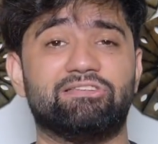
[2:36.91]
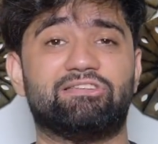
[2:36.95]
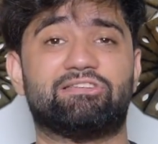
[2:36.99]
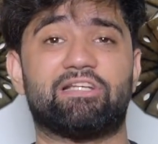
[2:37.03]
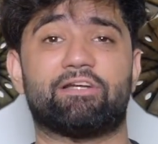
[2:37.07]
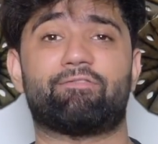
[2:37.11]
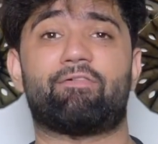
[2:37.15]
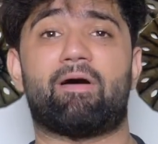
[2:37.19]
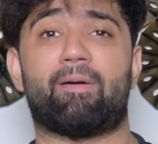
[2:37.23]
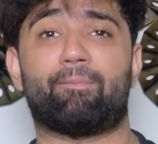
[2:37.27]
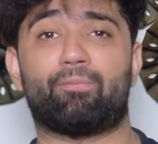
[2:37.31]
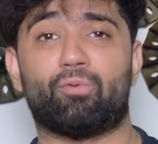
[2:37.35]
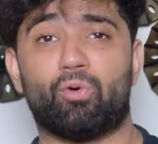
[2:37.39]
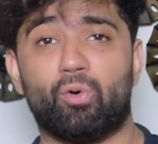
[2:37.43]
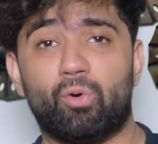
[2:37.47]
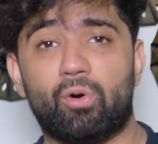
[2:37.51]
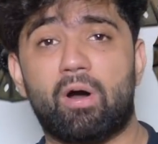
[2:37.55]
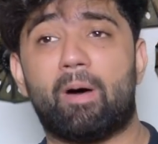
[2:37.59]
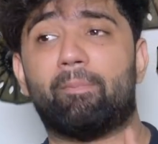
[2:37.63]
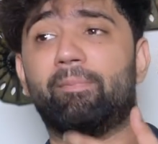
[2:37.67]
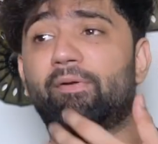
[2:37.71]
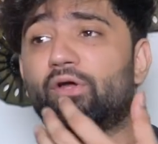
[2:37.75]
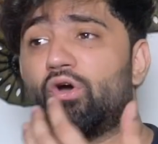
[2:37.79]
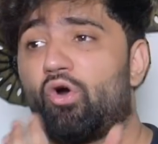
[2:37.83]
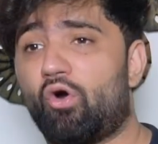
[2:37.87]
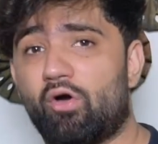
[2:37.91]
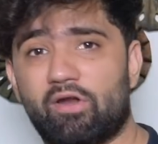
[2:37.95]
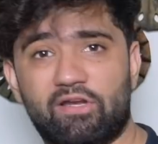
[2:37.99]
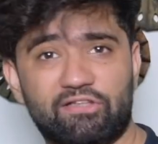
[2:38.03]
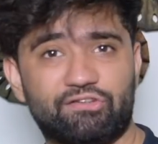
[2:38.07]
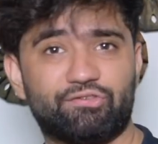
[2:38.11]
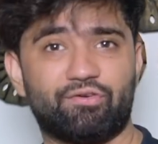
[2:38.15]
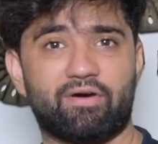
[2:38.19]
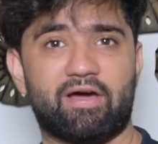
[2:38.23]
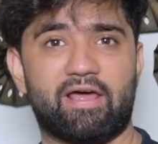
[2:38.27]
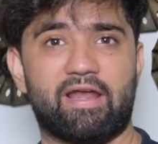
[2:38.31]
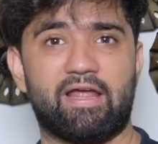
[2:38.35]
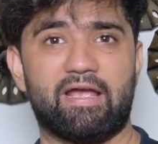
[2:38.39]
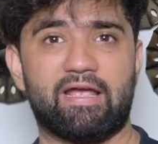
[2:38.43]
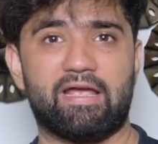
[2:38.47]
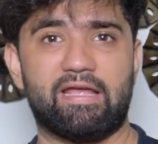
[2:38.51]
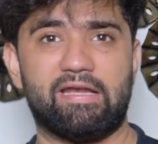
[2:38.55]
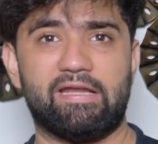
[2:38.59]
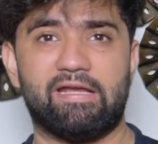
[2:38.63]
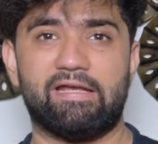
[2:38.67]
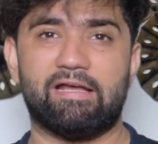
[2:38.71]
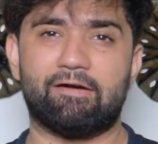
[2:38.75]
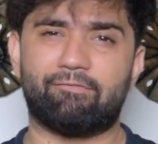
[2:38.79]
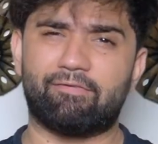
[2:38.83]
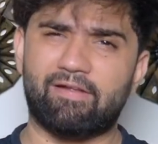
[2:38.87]
सिर्फ आपको अपने कॉलेज वगैरह के
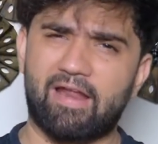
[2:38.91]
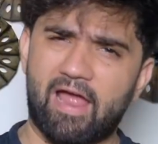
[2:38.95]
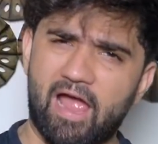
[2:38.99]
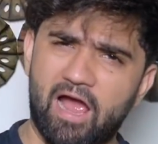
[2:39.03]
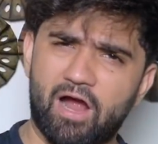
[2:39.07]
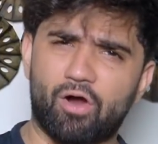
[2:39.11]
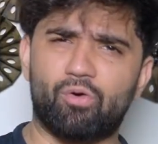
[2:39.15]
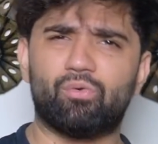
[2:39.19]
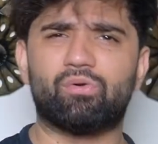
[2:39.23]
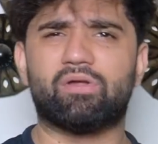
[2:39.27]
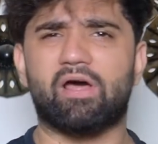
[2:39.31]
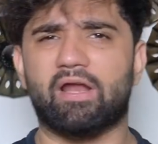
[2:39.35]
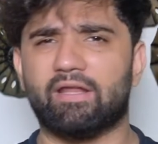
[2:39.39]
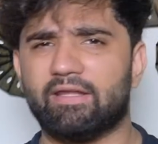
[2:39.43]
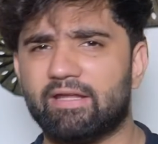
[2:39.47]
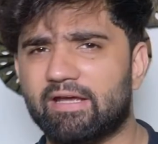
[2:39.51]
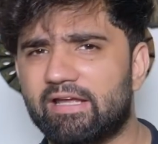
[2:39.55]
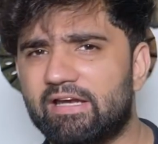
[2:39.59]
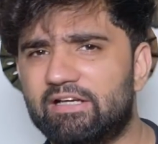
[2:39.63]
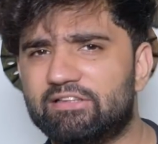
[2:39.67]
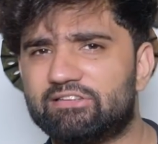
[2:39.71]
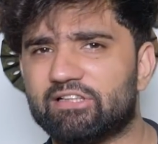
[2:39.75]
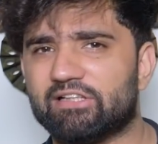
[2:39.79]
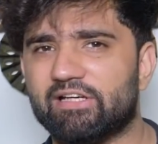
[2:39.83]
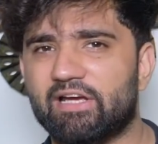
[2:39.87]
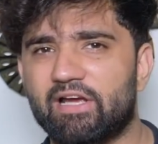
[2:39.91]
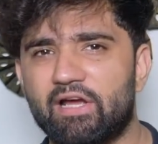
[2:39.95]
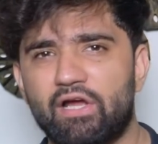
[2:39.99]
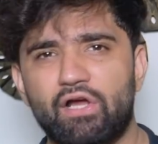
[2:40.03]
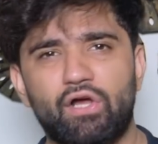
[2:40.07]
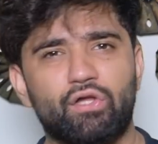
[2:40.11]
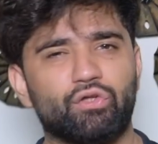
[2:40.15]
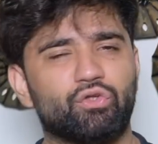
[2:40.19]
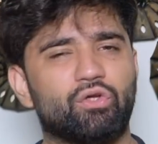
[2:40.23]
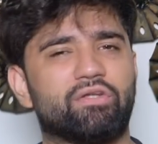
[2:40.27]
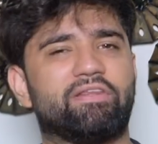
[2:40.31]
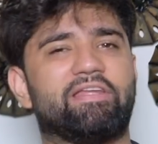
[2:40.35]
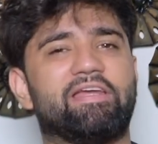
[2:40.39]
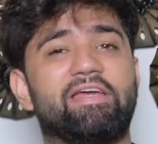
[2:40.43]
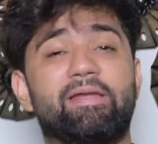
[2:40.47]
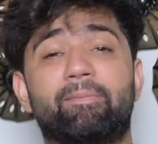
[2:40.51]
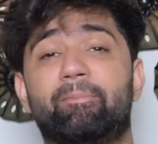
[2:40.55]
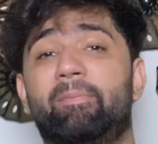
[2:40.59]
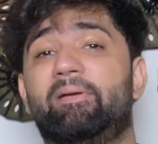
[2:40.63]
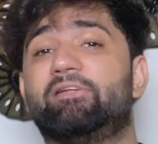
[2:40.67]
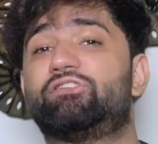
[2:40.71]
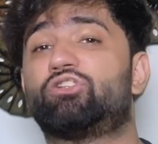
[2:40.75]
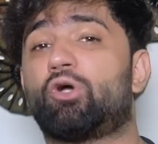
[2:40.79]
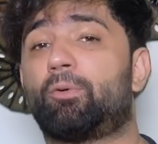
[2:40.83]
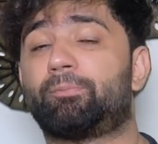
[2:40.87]
लिए या फिर हैंग आउट करने के लिए चाहिए तो तीन
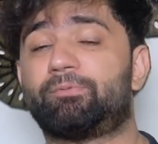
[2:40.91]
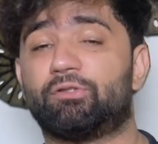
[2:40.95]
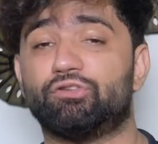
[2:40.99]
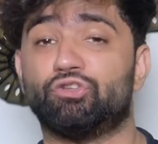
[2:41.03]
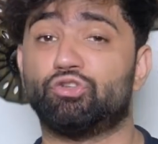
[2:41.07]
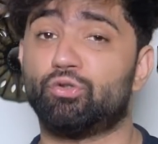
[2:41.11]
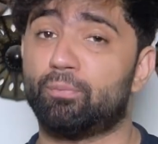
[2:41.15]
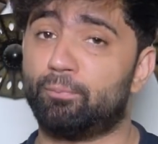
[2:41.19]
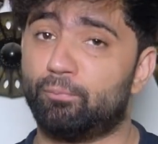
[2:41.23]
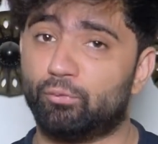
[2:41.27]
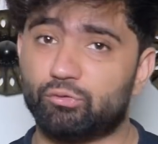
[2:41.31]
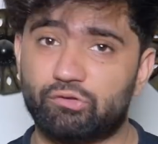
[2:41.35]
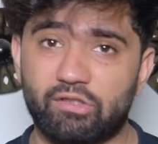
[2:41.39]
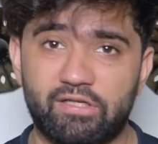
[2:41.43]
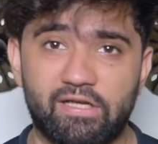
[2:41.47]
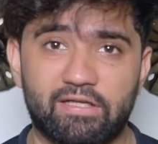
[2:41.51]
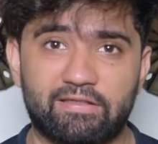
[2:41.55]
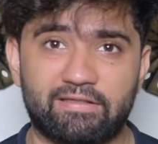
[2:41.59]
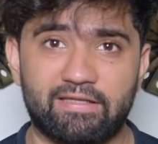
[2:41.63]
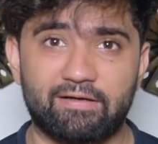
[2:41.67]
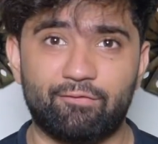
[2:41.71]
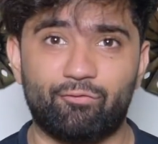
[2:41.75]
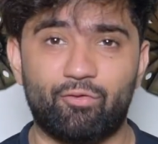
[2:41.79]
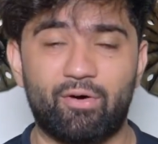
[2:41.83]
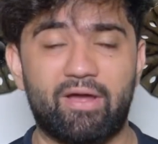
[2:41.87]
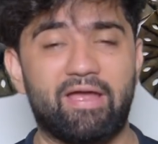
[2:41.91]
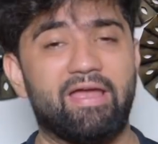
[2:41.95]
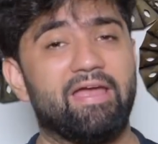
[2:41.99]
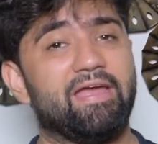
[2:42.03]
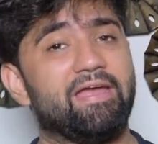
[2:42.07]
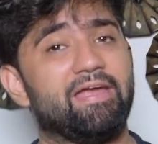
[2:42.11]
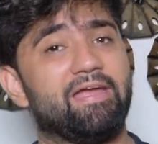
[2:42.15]
बेस्ट ऑप्शन जो मुझे लगते हैं वो है